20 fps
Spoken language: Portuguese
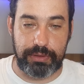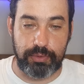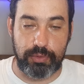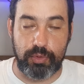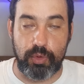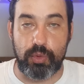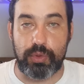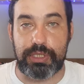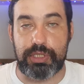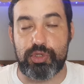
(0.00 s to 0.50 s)
não
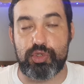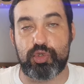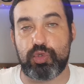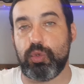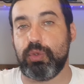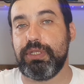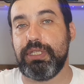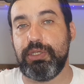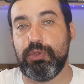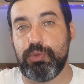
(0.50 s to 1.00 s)

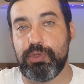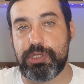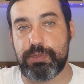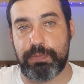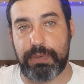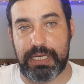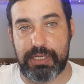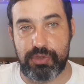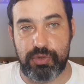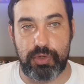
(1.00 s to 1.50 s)
conquistou nenhum
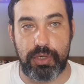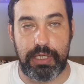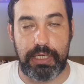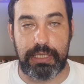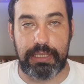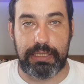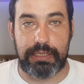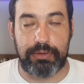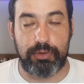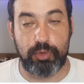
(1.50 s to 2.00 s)
espaço
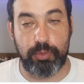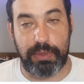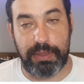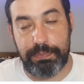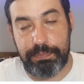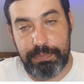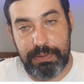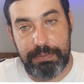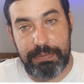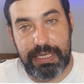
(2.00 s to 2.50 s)
numa
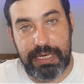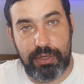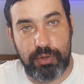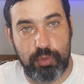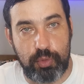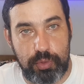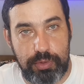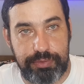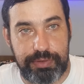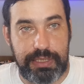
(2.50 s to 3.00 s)
primeira
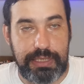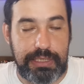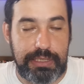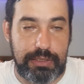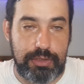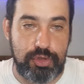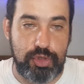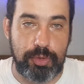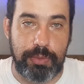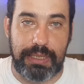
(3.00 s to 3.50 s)
curva
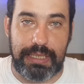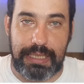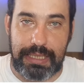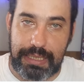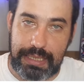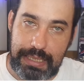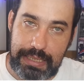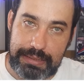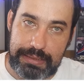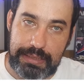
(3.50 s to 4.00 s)
de uma
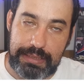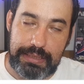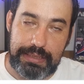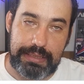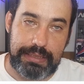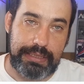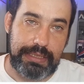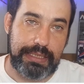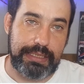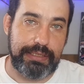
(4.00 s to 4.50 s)
largada,
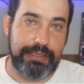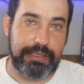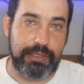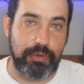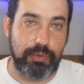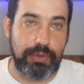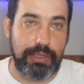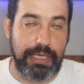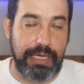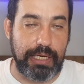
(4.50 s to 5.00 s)
e aí
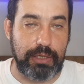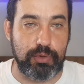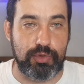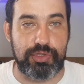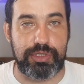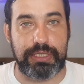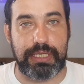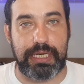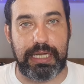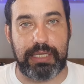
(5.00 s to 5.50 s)
então é
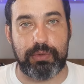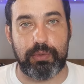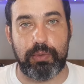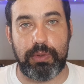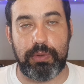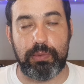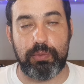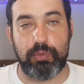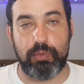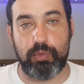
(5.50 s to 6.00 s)
considerado
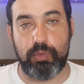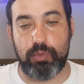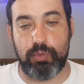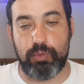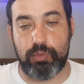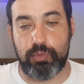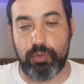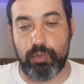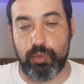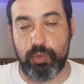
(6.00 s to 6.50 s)
um,
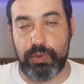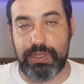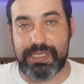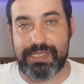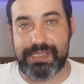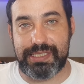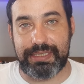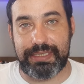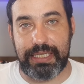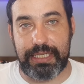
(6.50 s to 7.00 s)
um, um,
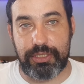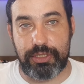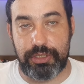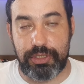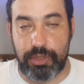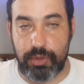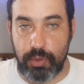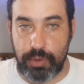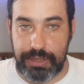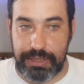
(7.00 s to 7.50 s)
incidente
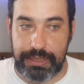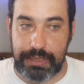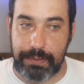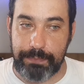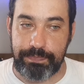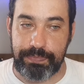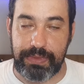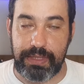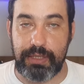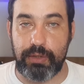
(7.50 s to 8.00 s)
de
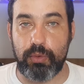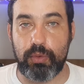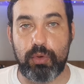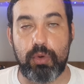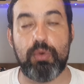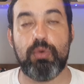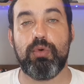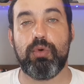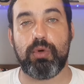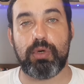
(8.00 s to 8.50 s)
corrida. Eu
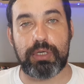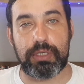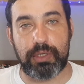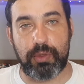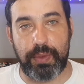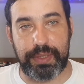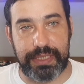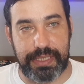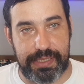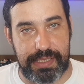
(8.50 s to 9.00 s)

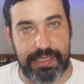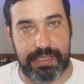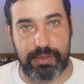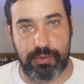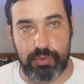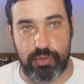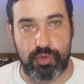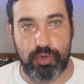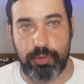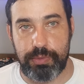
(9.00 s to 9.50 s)
concordo com a
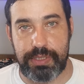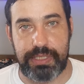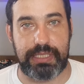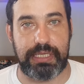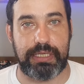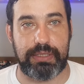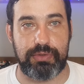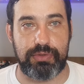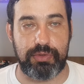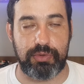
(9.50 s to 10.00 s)
decisão dos
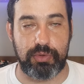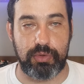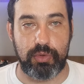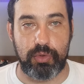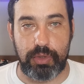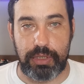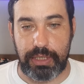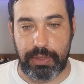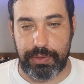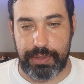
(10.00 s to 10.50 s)
comissários, eu
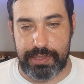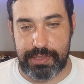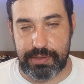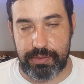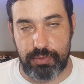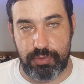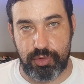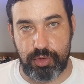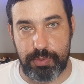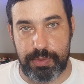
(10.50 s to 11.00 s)
concordo com a
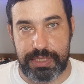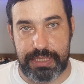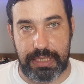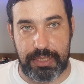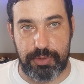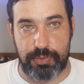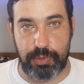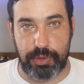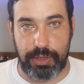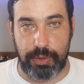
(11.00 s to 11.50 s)
decisão dos
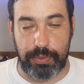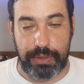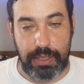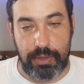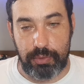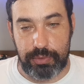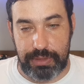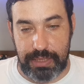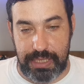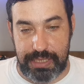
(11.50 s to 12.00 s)
comissários, porque o que
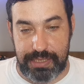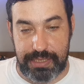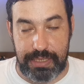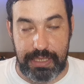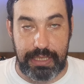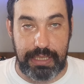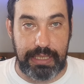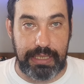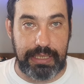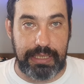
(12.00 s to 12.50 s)
acontece?
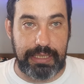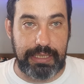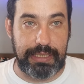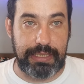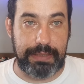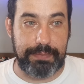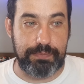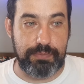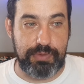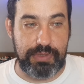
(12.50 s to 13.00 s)

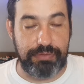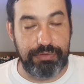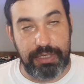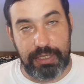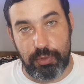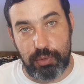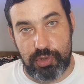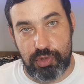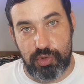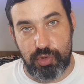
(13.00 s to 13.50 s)
É, você vê
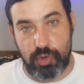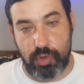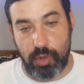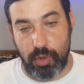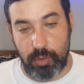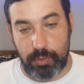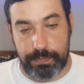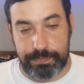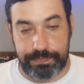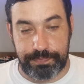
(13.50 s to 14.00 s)
que o
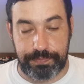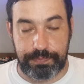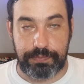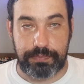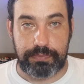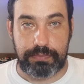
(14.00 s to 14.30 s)
Stroll